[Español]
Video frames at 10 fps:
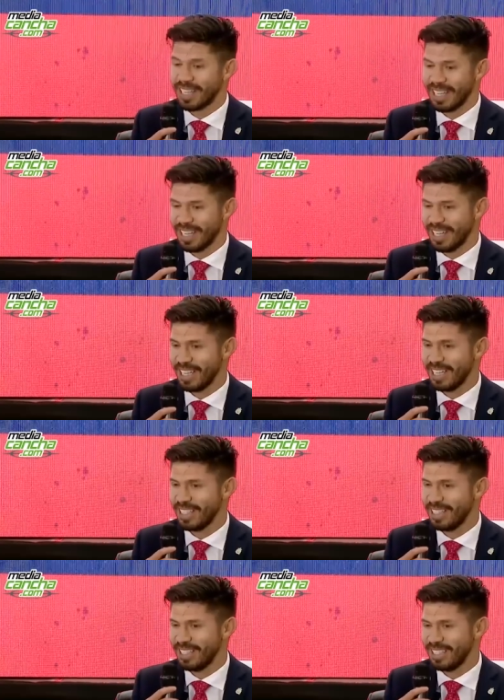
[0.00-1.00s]
de
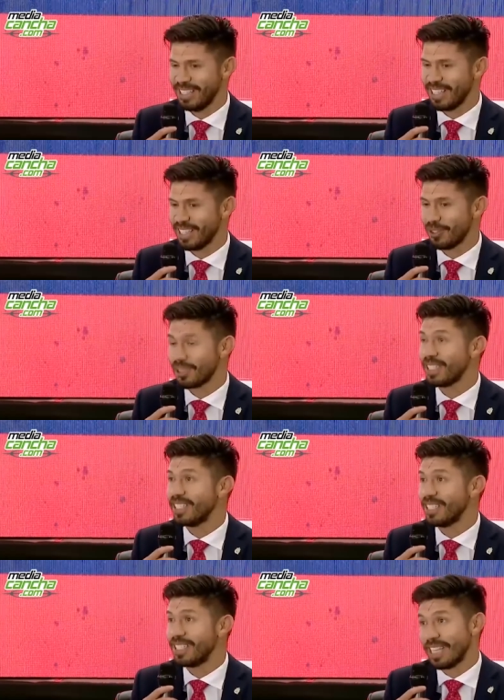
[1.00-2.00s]
que, no
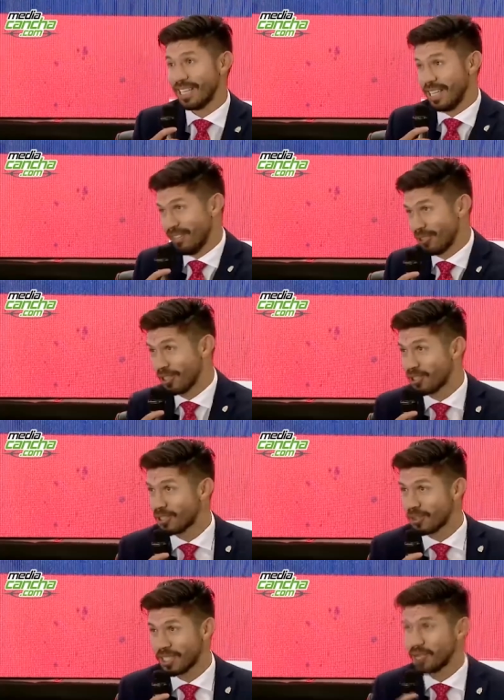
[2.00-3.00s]
están, de que los
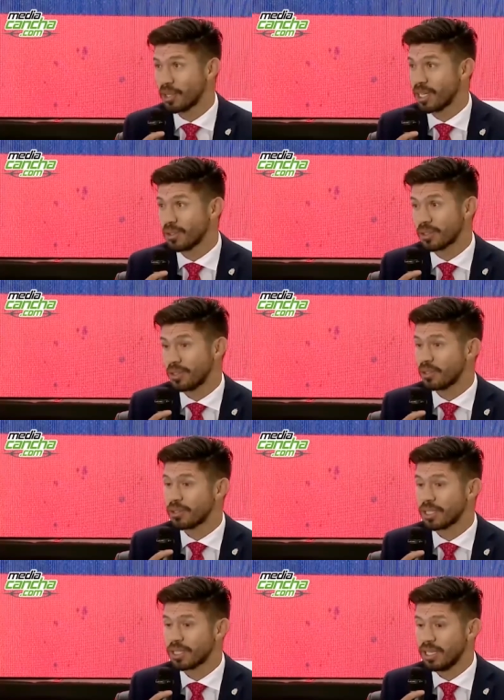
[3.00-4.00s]
señores están equivocados.
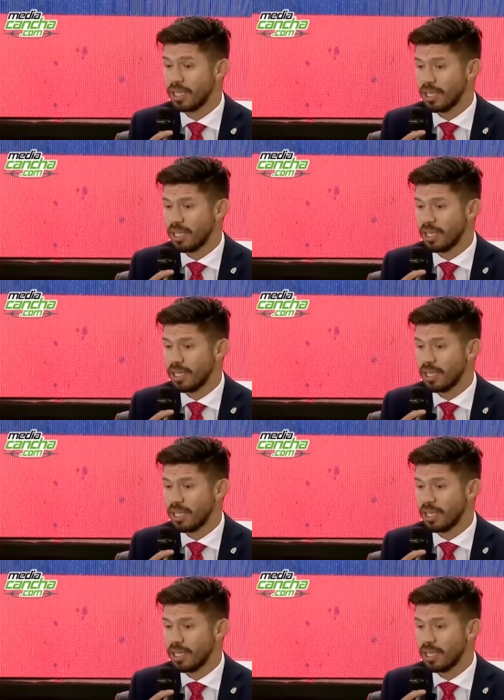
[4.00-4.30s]
Entonces,